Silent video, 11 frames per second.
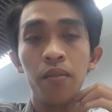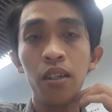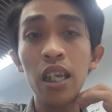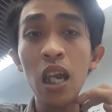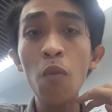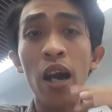
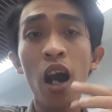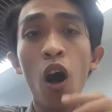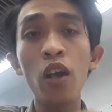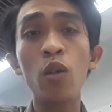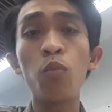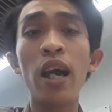nếu mà
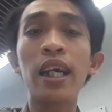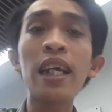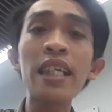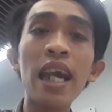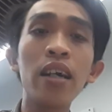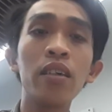họ trục lệ cá
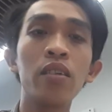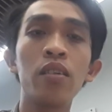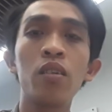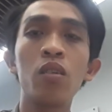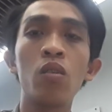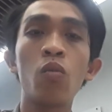nhân
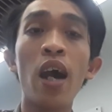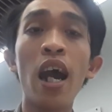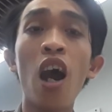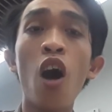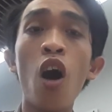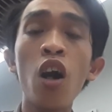và
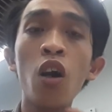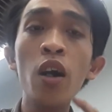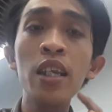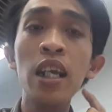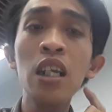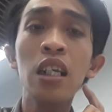họ có
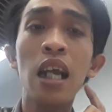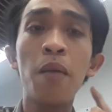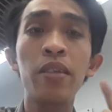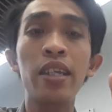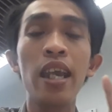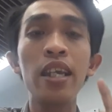những làm
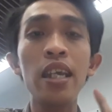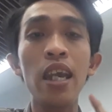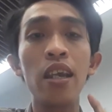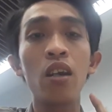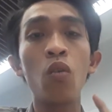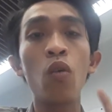chuyện
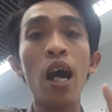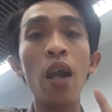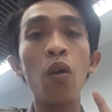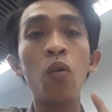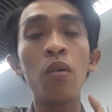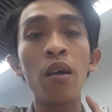gì hoài
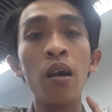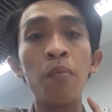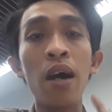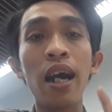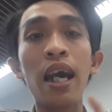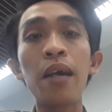
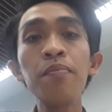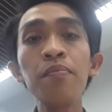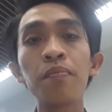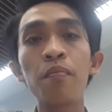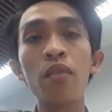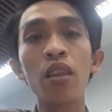mờ ám
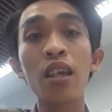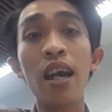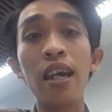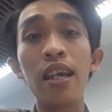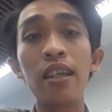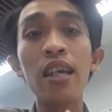
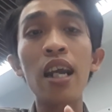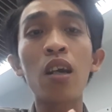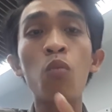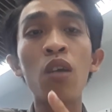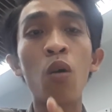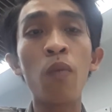thì trên
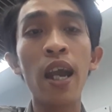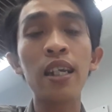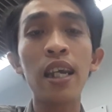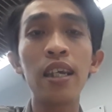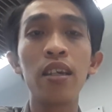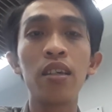cộng đồng mạng
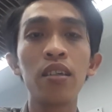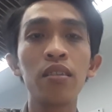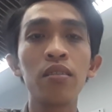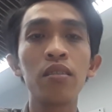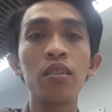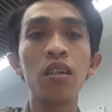này
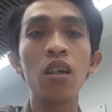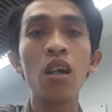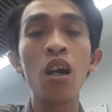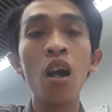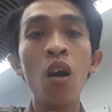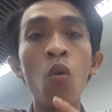
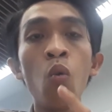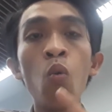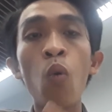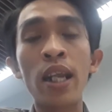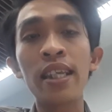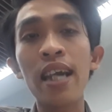
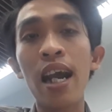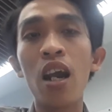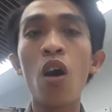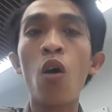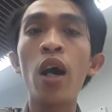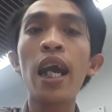hoạch chặn
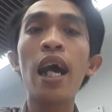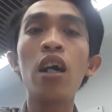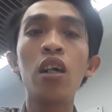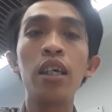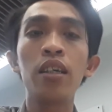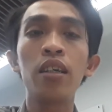họ ra
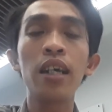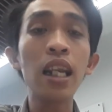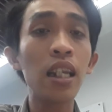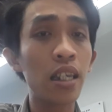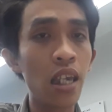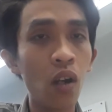rồi rất
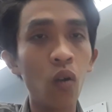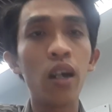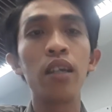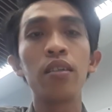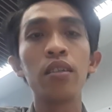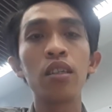là nhiều rồi
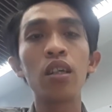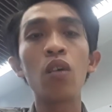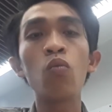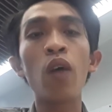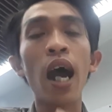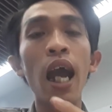
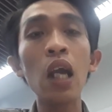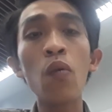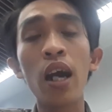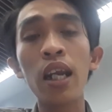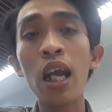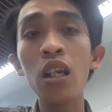không phải
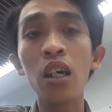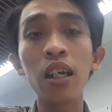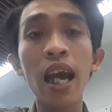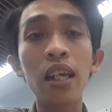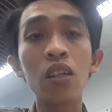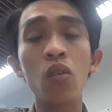và đến được
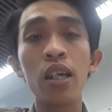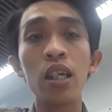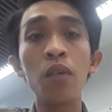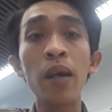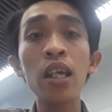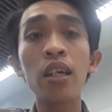anh và
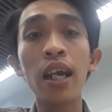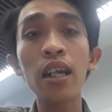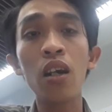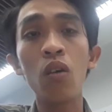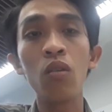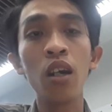những mấy người khác
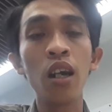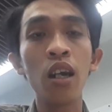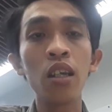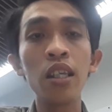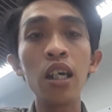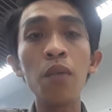đâu
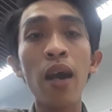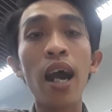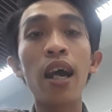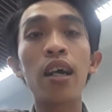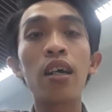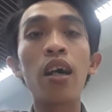nhưng
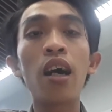mà